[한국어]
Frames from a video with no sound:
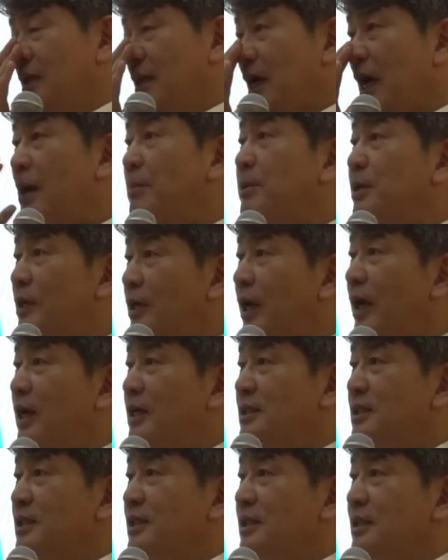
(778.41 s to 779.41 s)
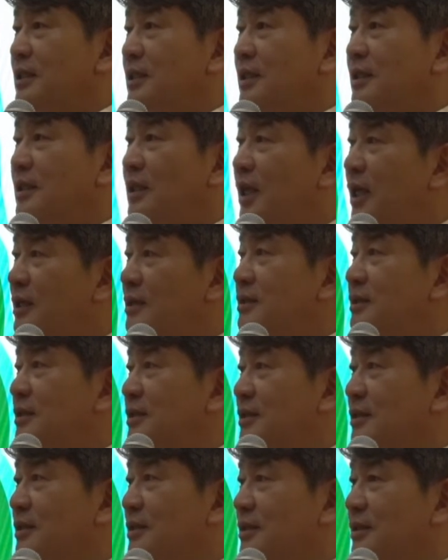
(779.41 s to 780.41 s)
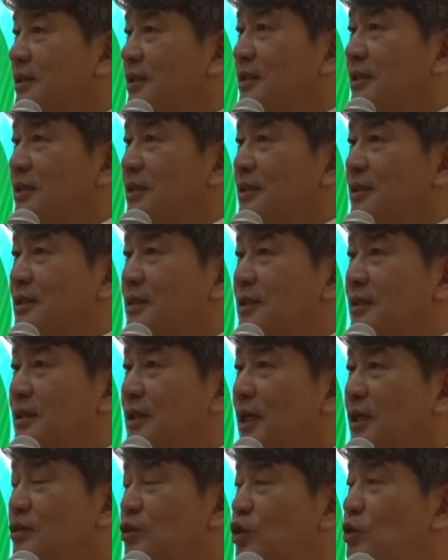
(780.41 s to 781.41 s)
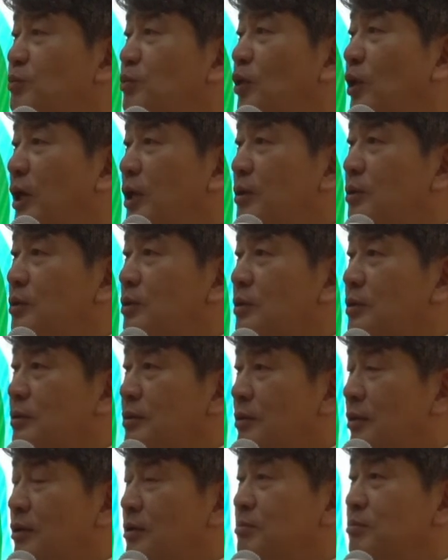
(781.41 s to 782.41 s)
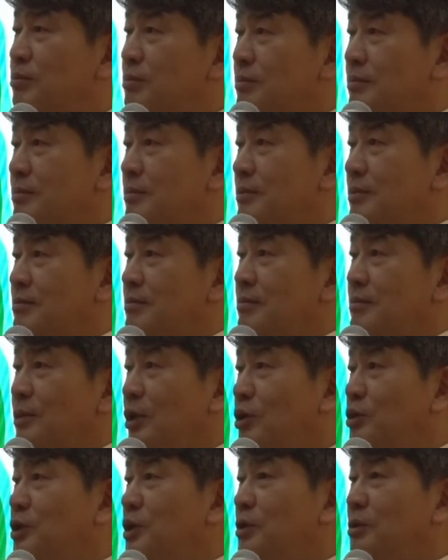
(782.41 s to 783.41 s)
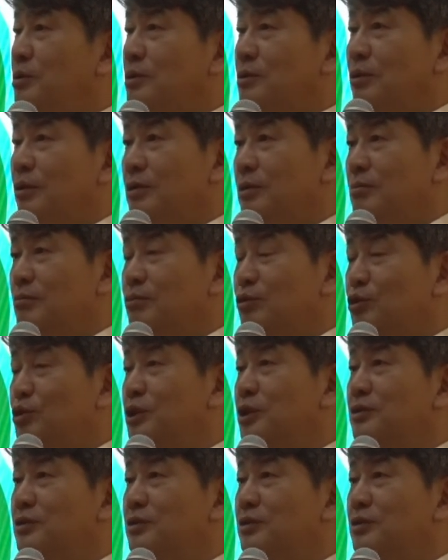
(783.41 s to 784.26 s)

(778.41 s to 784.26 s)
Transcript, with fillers: 합의를 해야지. 나는 나는 수프가 있고 너는 면이 있고 너는 물이